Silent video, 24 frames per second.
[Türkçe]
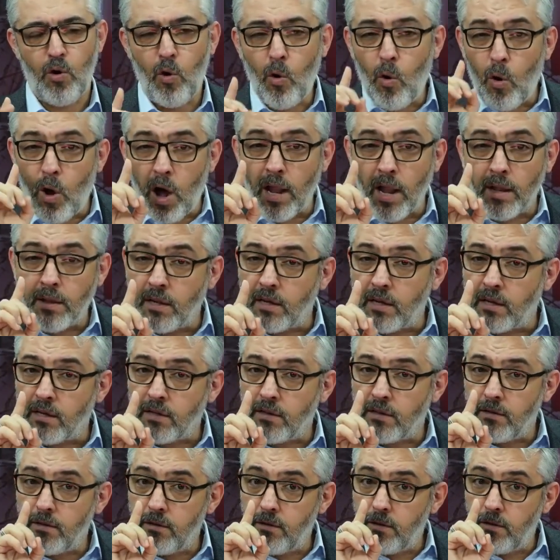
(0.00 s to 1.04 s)
O anların,
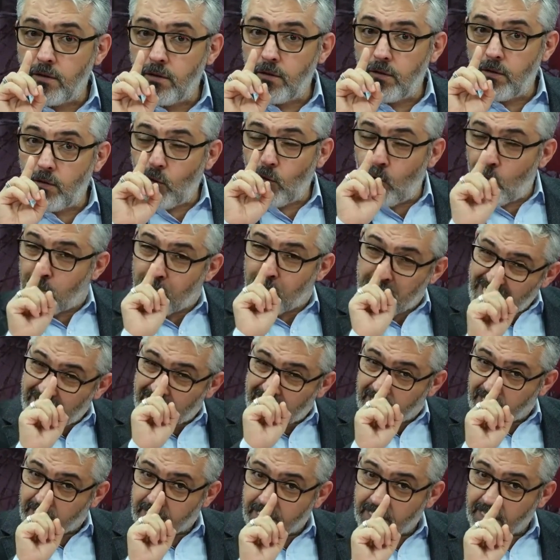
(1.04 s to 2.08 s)
o bir
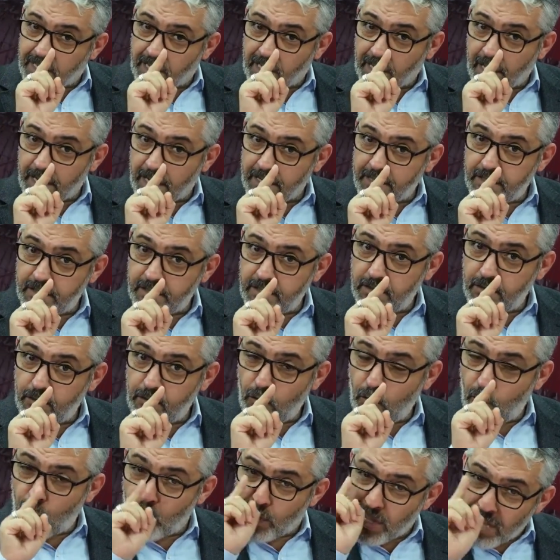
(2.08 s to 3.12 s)
dakikalar,
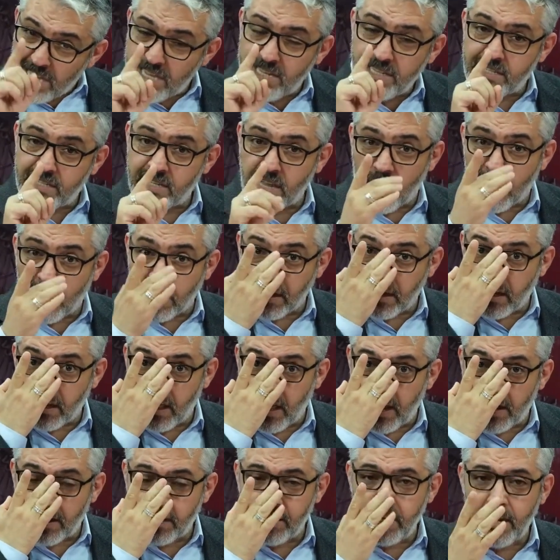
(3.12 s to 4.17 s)
o ilk
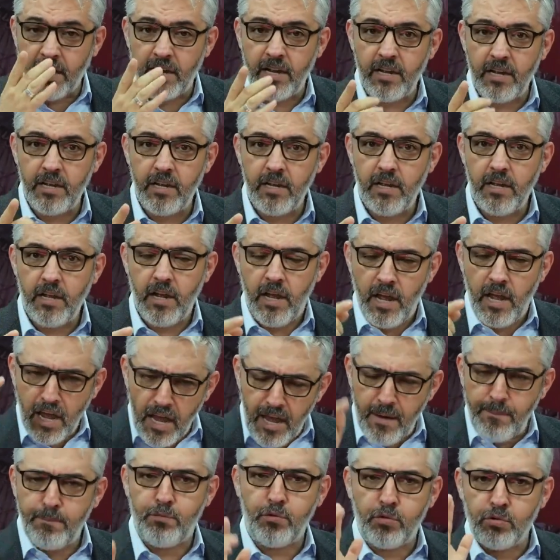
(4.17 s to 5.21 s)
saniyelerde
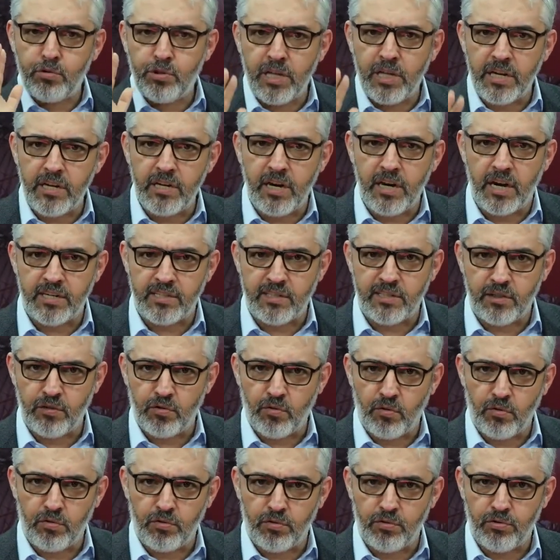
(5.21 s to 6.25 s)
hep Türkiye'nin karşısında
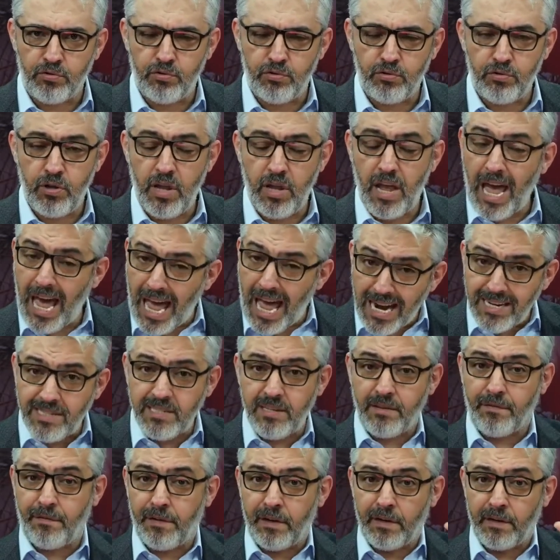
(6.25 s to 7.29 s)
oldunuz. Her
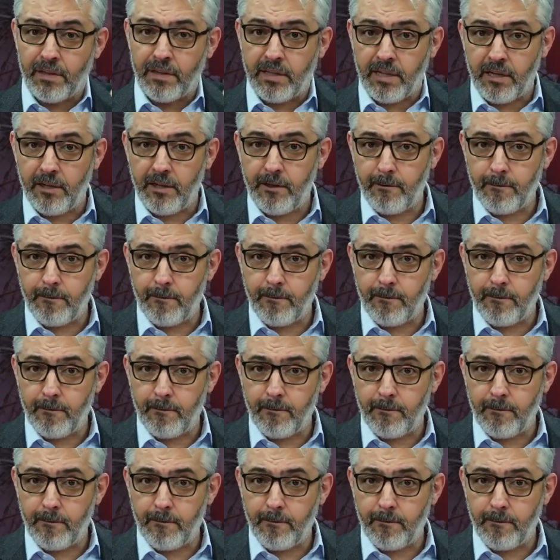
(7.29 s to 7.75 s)
seferinde.